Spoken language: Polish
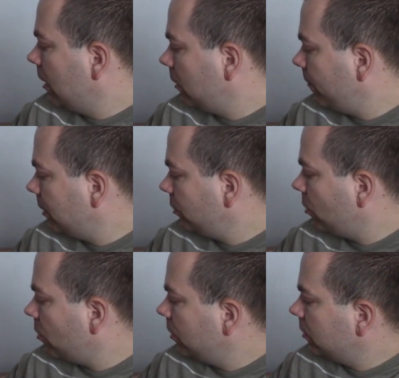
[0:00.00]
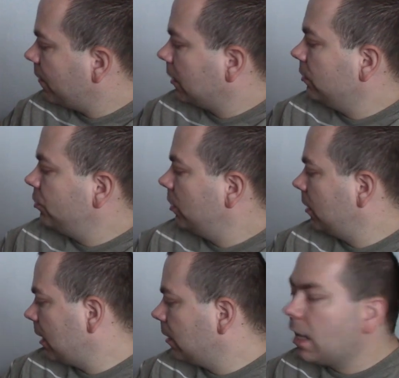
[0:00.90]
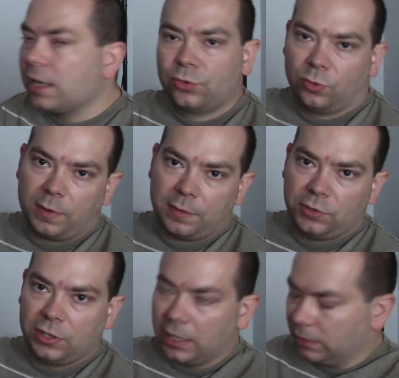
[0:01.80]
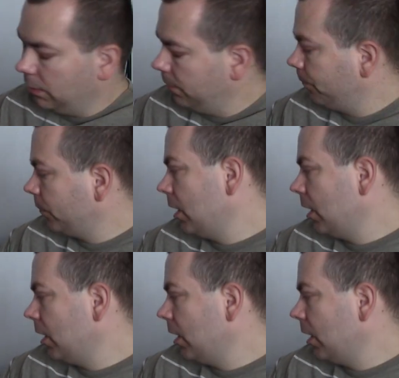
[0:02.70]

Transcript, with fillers: Natomiast czy on jest faktycznie taki aż super przydatny?